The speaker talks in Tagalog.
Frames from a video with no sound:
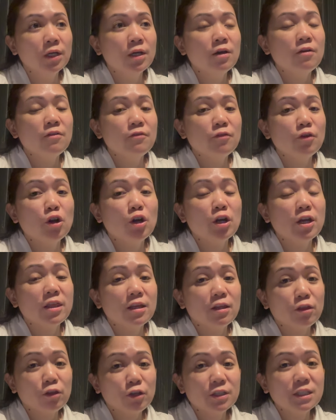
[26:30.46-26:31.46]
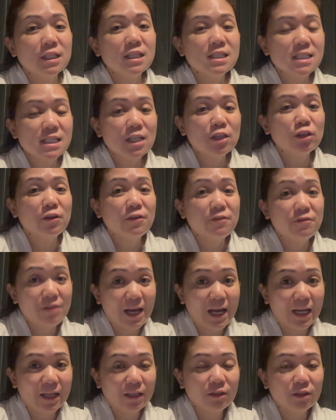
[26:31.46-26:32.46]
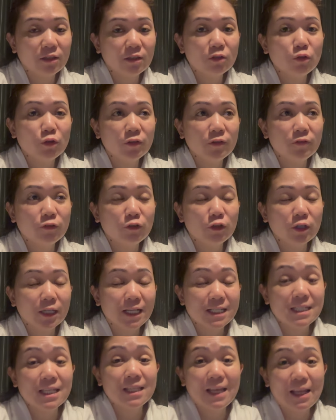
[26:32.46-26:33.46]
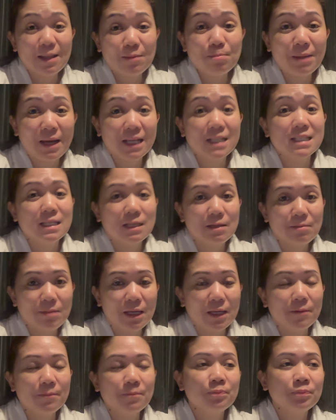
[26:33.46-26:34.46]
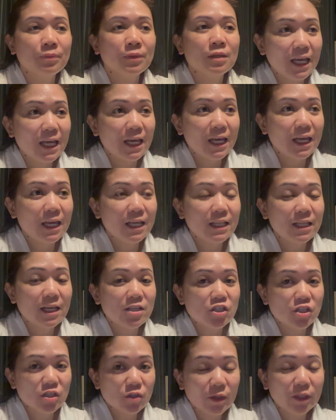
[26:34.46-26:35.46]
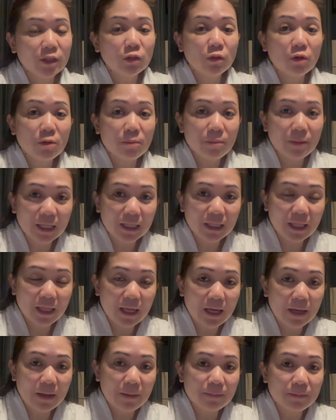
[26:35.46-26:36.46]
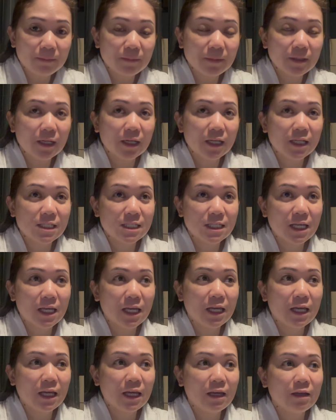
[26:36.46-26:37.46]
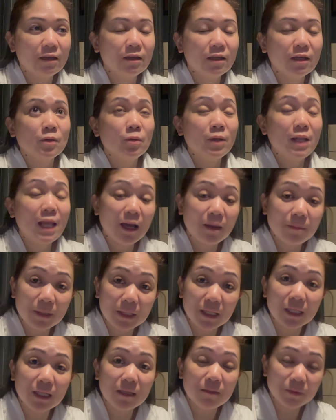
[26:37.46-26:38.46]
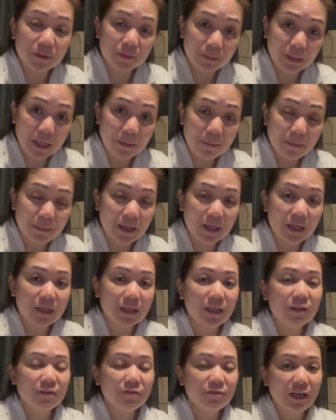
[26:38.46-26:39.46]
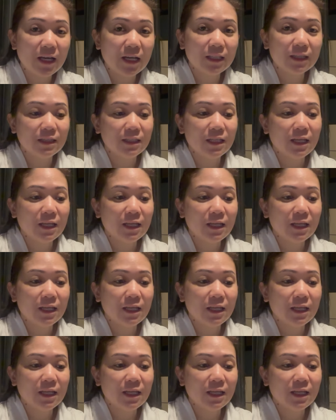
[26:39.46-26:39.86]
for the 13-seater van. Good for, kasi 10 packs kami. And I just want to commend them kasi wala kaming naging problema. In fact,